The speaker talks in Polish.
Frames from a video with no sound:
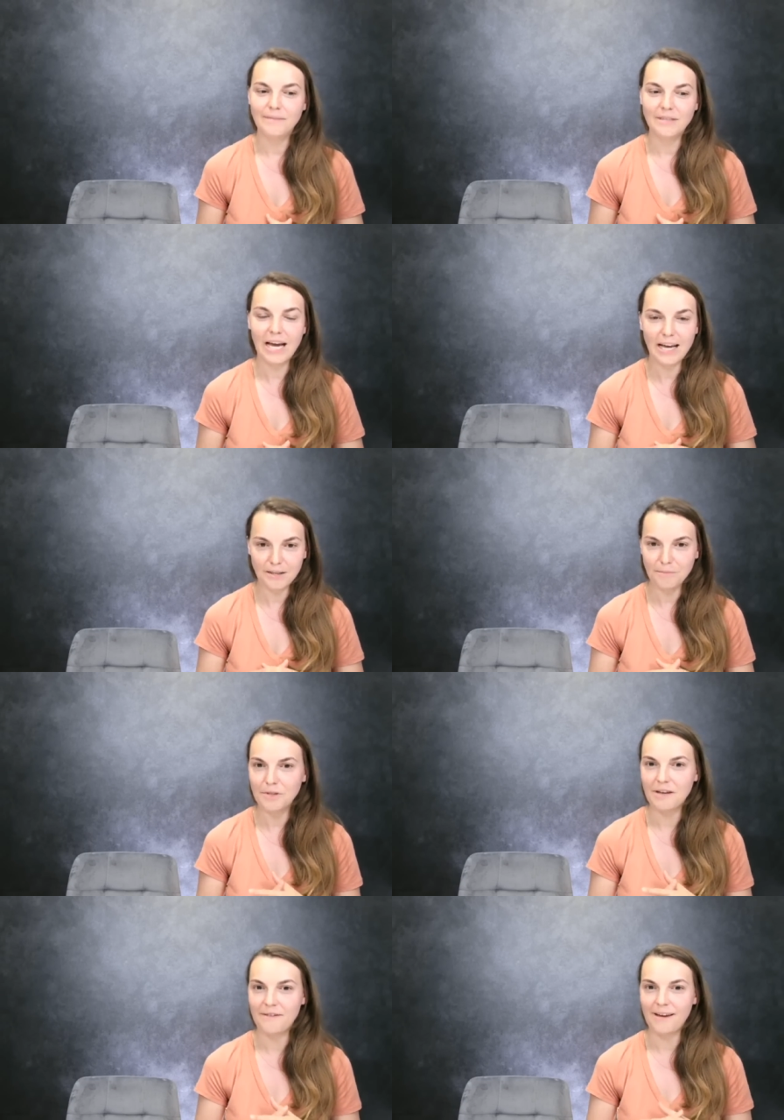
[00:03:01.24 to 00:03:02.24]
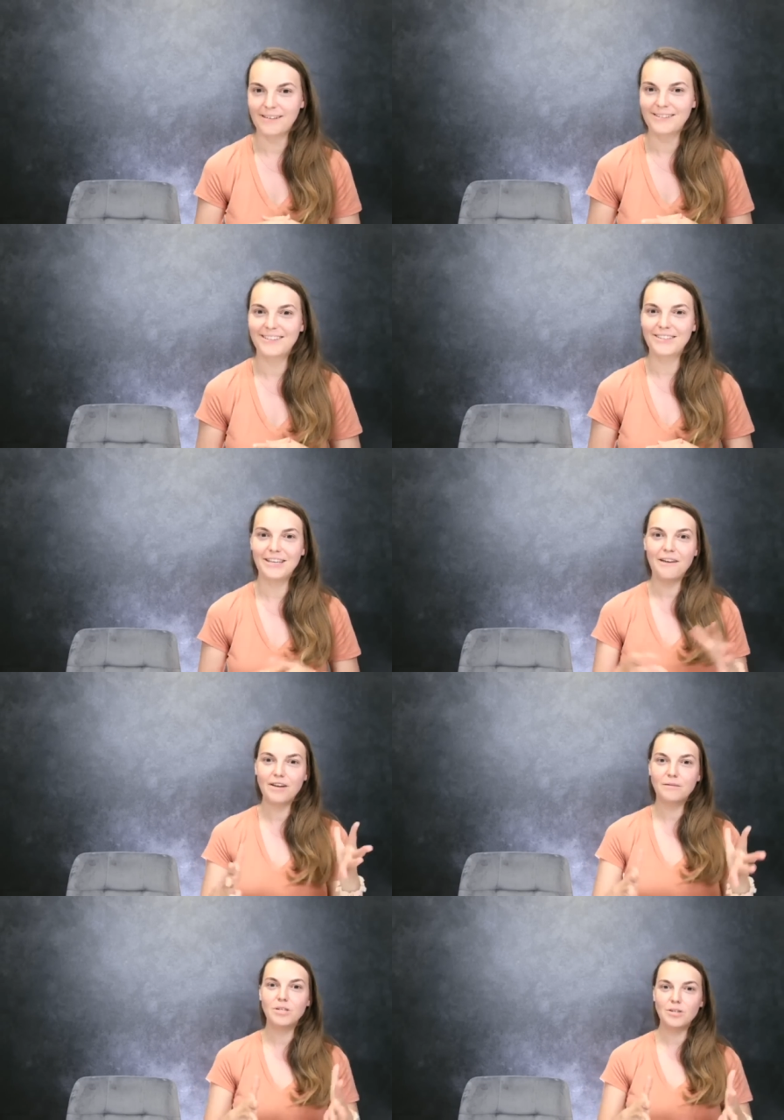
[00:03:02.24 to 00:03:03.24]
Honeymoon Effect, czyli
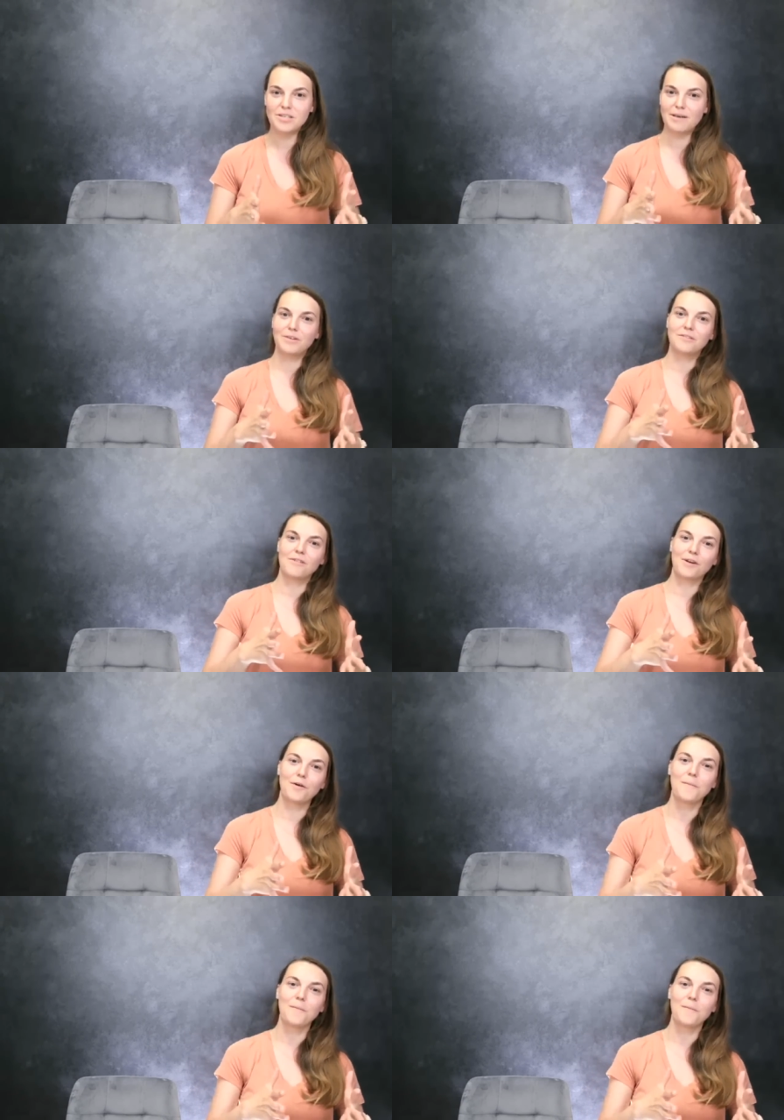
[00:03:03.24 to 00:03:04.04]
efekt miesiąca miodowego,